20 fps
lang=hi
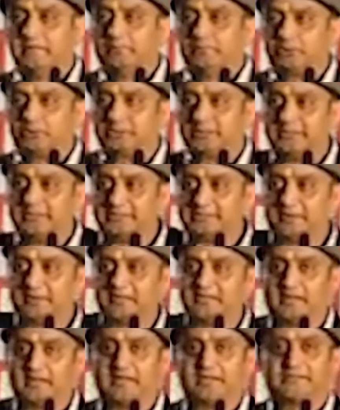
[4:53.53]
ये पुर्तगीज
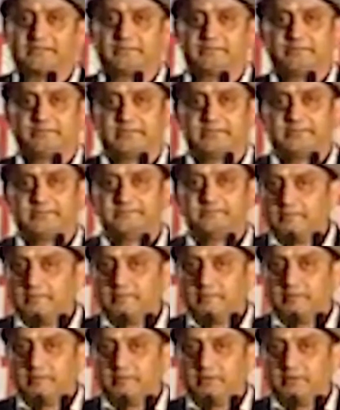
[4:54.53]
भाषा का शब्द है
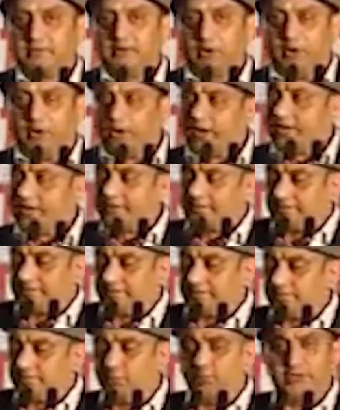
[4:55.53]
और
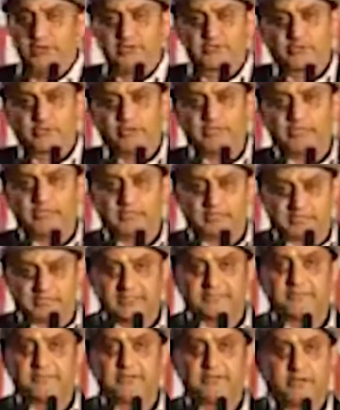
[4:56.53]

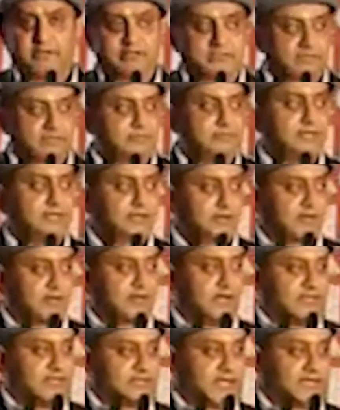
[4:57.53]
1931 में जो अंतिम
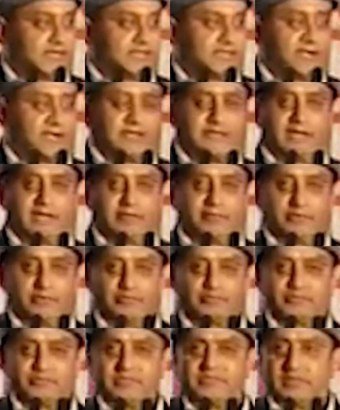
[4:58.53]
जनगणना जाति के आधार पर
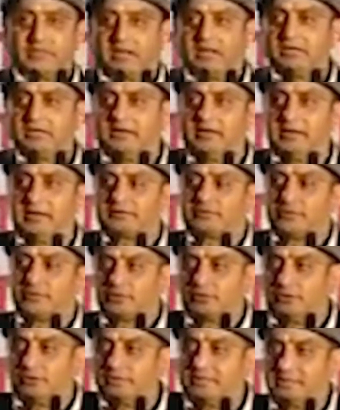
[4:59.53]
उसमें
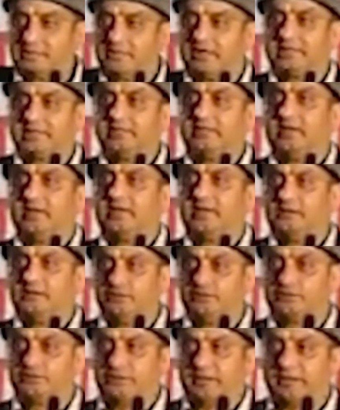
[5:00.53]
4114 जातियां हैं
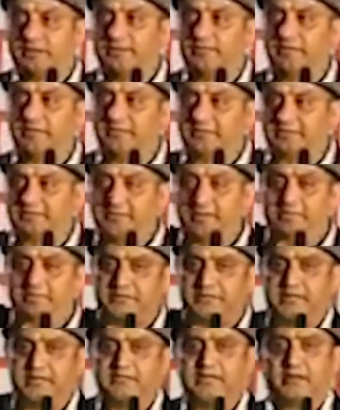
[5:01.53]
हिंदू समाज में जिसमें अब
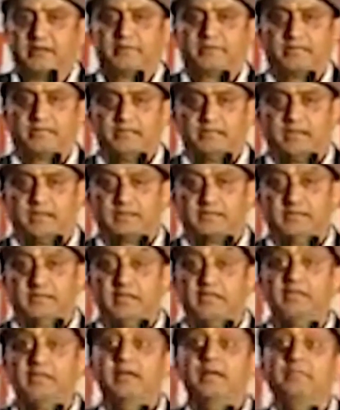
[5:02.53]
6000 बताई जाती
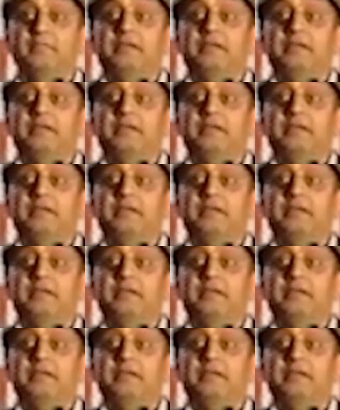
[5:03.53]
हैं